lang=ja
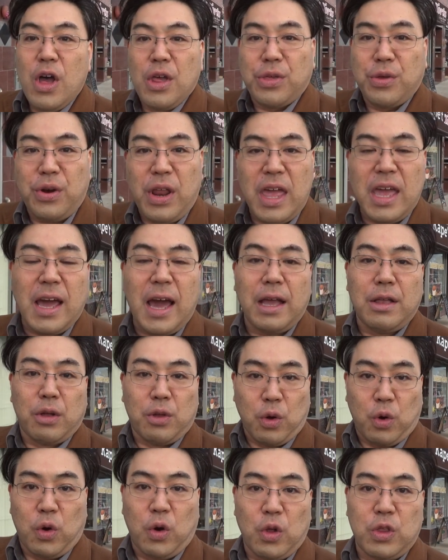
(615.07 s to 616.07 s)
それ以外の
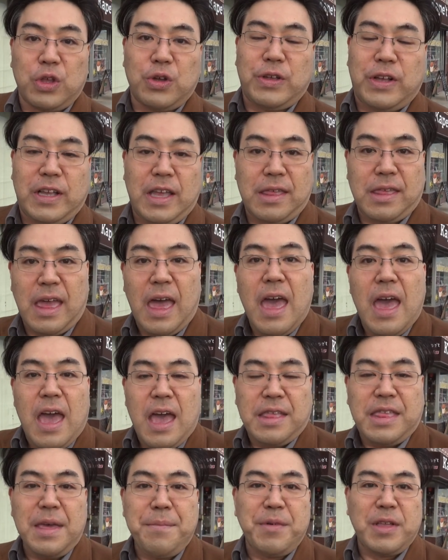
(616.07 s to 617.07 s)
ところっていうのはですね
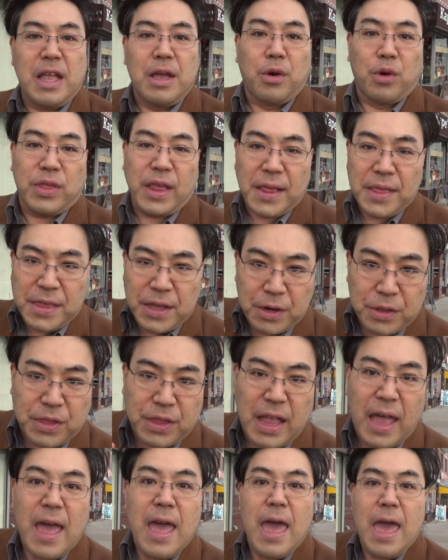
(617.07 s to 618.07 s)
え全部ね
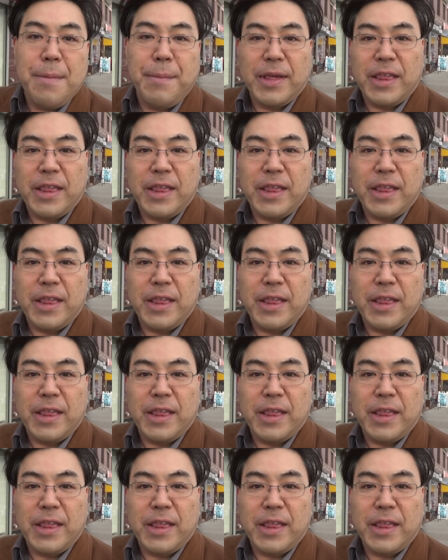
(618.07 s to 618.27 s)
ロサンゼルスでえ、